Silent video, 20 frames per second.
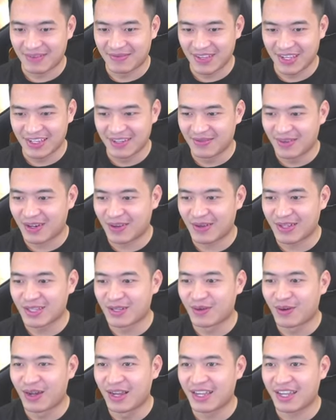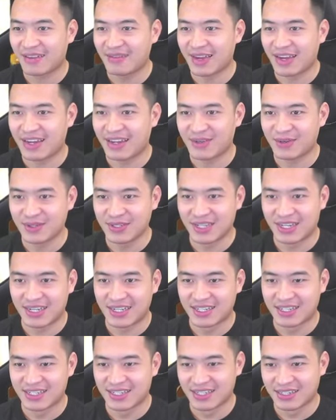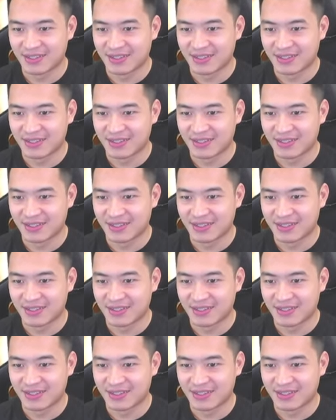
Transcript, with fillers: tí nhưng mà không ăn thua anh em nhá Úi giời